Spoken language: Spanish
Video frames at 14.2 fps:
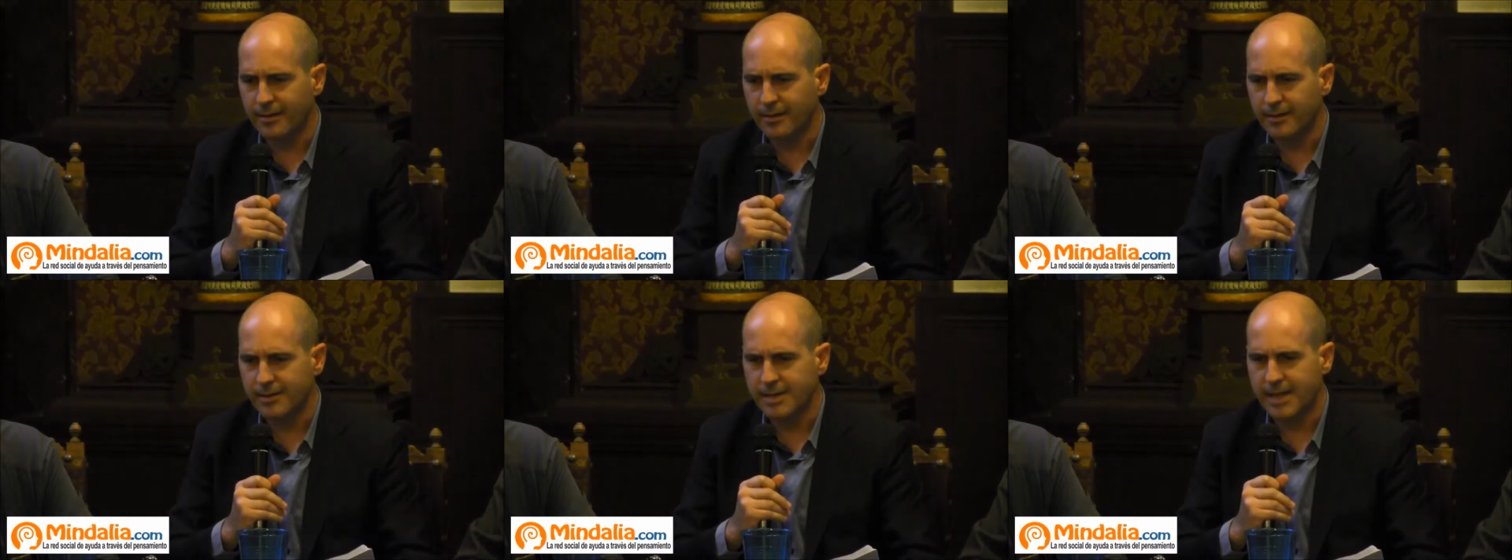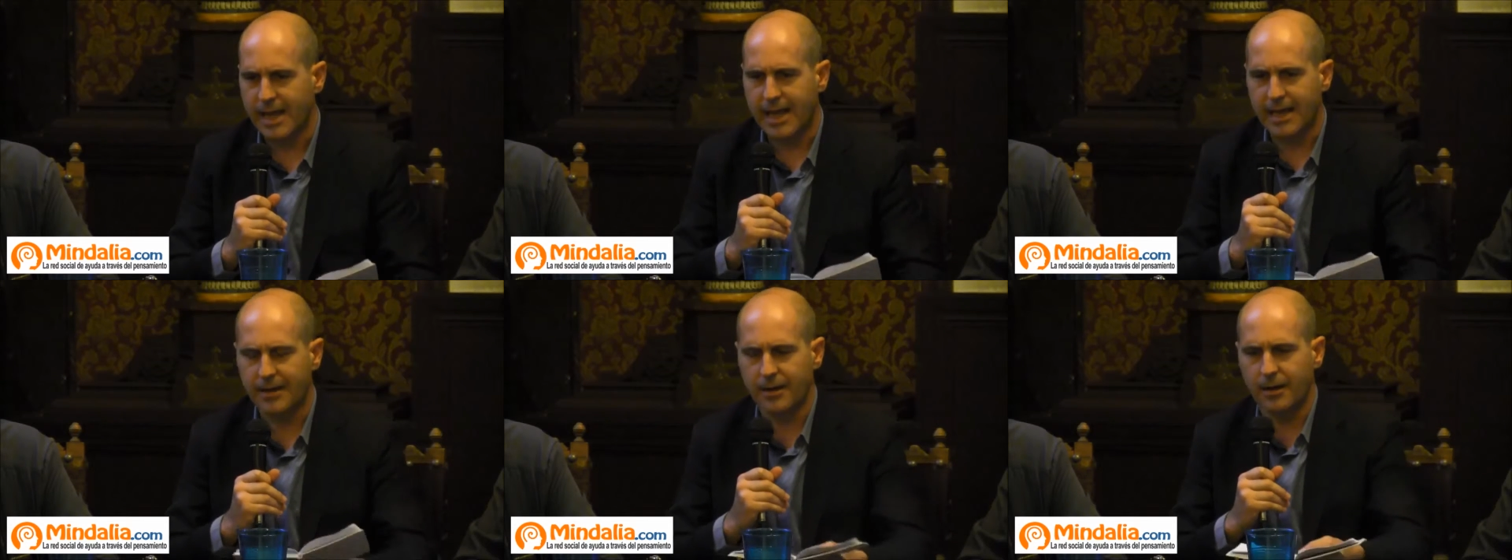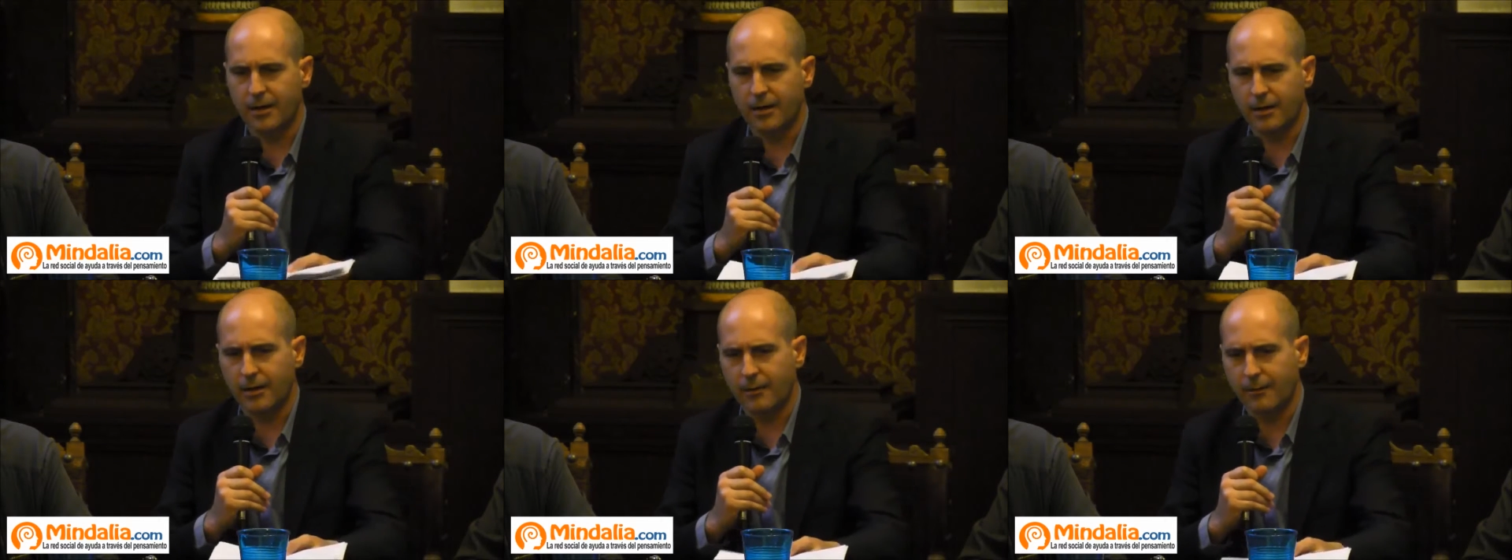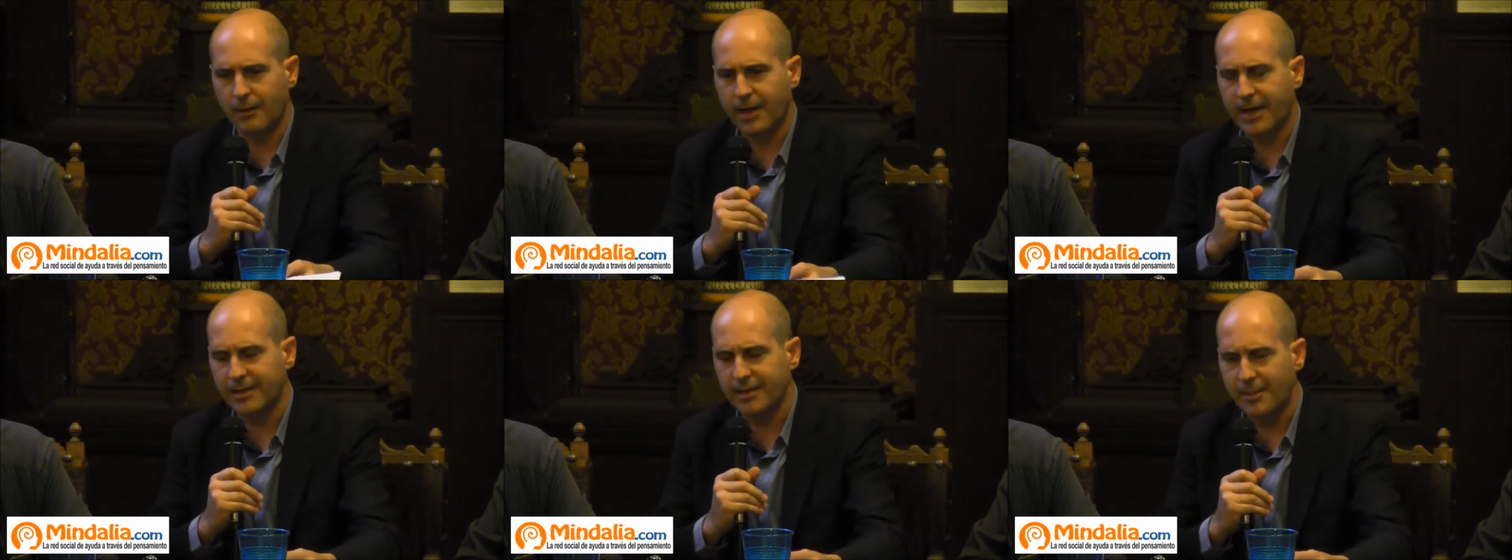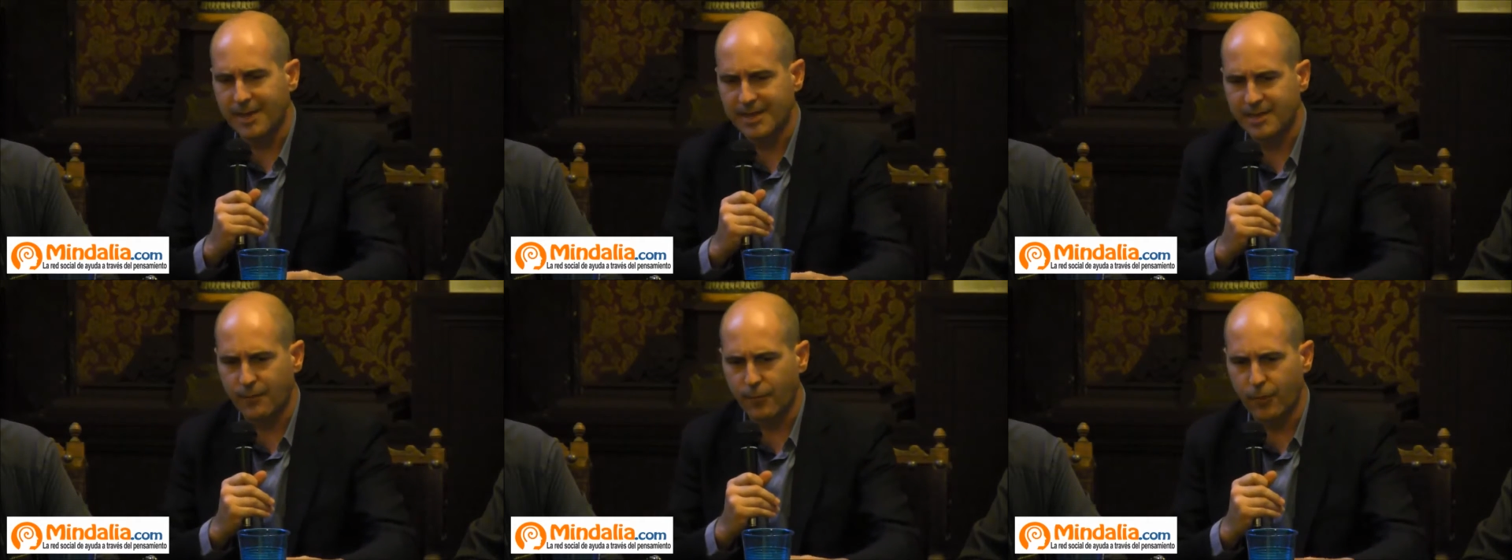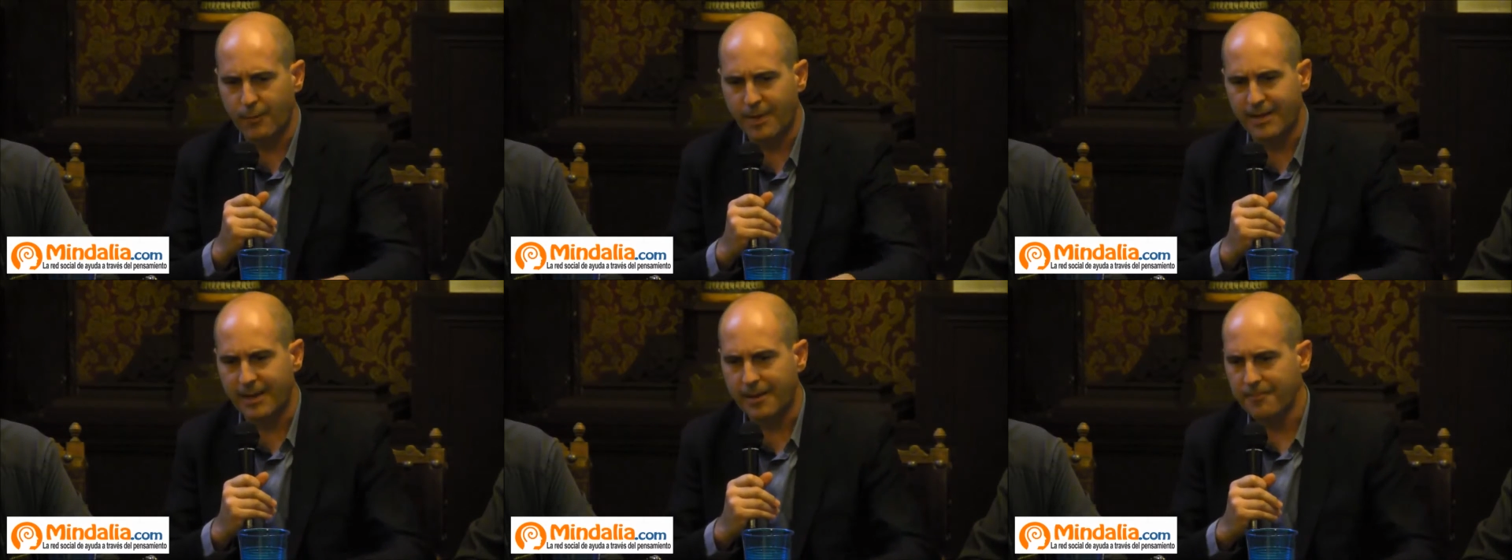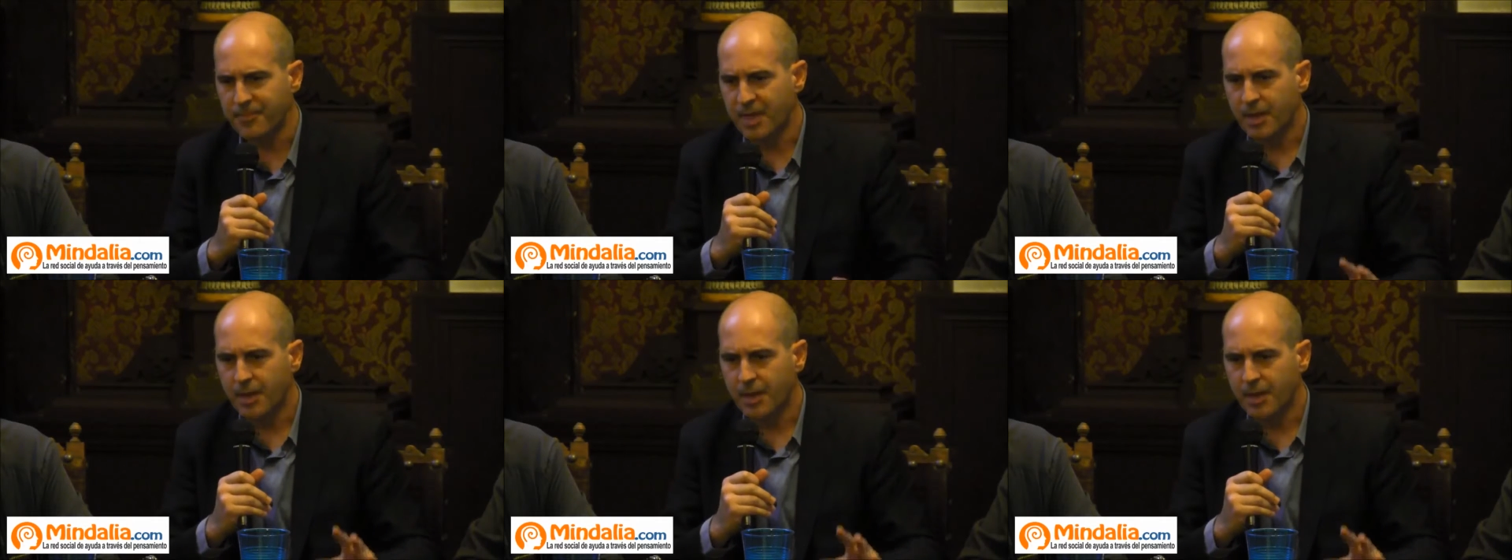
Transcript: eh, sean eh, gente más informada.